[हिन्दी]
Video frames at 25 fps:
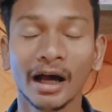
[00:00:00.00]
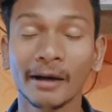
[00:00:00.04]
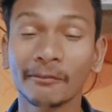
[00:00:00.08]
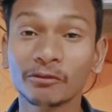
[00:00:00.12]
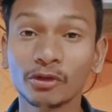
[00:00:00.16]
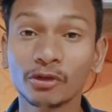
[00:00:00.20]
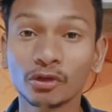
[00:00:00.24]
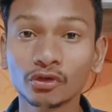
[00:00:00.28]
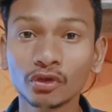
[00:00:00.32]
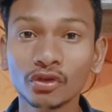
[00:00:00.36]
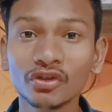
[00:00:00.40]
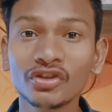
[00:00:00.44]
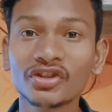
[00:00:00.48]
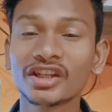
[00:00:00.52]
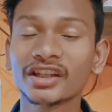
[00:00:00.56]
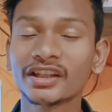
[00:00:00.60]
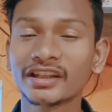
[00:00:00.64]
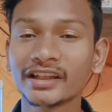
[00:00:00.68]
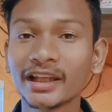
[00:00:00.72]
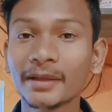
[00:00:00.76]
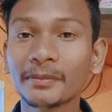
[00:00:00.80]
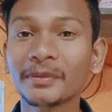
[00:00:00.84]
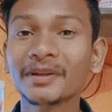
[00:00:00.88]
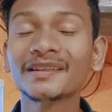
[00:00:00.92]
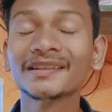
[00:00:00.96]
अब दोस्तों
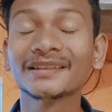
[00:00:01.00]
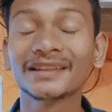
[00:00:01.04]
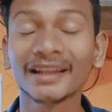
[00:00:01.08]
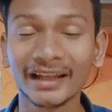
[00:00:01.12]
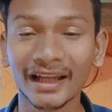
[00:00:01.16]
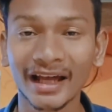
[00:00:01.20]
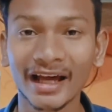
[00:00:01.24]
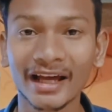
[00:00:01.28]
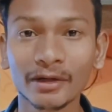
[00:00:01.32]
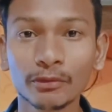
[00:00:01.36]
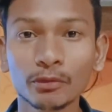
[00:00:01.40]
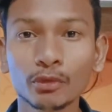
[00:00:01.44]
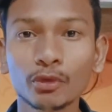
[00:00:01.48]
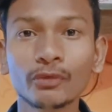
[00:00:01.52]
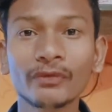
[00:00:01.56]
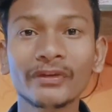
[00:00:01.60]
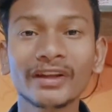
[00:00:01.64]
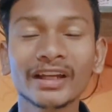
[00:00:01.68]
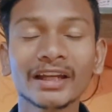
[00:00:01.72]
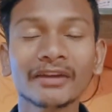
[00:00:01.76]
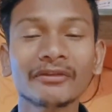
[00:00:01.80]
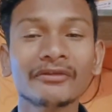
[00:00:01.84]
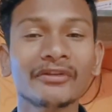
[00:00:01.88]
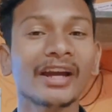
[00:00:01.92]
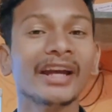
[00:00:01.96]
जितने भी सलार
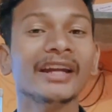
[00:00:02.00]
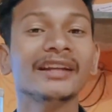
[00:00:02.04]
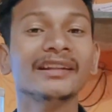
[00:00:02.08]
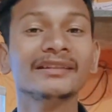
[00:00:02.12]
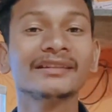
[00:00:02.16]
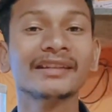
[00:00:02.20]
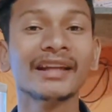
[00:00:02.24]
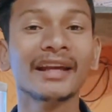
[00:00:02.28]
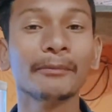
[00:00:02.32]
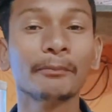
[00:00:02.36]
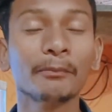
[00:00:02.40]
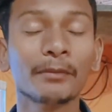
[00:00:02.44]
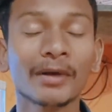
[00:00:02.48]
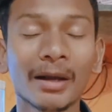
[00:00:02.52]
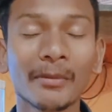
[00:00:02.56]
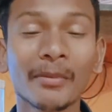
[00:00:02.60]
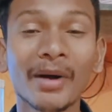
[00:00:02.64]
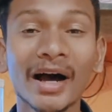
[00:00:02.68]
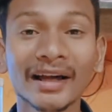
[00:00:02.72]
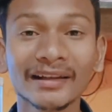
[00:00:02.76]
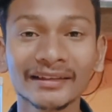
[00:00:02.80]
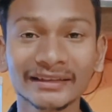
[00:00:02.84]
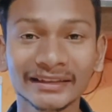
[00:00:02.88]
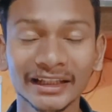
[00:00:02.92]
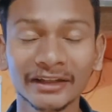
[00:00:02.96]
मूवी के फैंस हैं
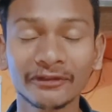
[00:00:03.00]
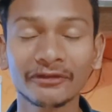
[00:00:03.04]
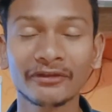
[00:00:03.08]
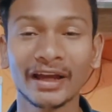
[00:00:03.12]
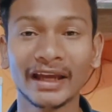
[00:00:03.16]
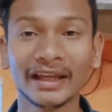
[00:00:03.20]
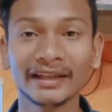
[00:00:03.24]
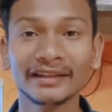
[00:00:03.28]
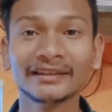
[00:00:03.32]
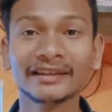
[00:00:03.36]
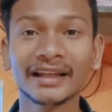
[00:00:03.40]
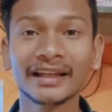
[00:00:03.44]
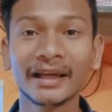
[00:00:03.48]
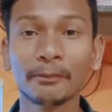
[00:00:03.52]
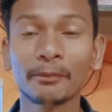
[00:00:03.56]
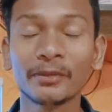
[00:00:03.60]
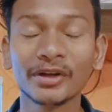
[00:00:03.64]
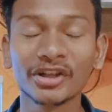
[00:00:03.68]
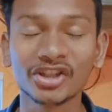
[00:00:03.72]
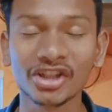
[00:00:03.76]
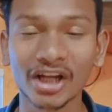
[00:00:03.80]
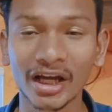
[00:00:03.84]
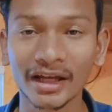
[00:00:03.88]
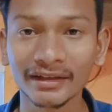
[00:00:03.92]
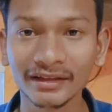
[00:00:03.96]
प्रभास के फैंस हैं
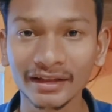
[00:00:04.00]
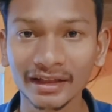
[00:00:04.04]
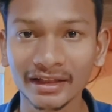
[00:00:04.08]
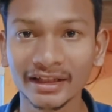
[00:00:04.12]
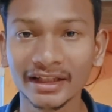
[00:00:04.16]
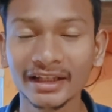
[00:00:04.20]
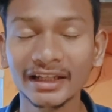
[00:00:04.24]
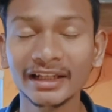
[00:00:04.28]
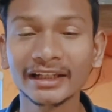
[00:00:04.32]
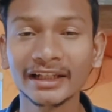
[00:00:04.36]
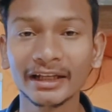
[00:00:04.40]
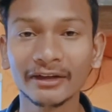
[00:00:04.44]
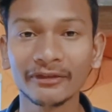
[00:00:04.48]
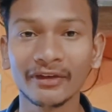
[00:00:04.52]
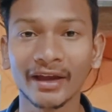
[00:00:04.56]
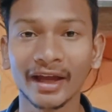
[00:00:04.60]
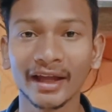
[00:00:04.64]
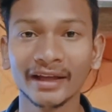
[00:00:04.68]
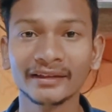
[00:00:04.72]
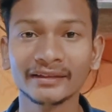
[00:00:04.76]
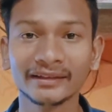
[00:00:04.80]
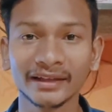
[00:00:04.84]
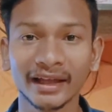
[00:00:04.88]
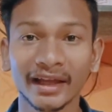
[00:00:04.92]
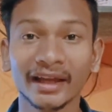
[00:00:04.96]
प्रशांत नील के
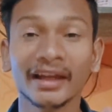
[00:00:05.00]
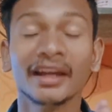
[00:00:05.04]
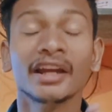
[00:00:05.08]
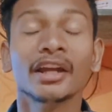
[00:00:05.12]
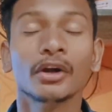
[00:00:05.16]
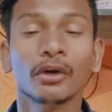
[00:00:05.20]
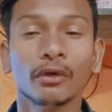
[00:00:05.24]
फैंस हैं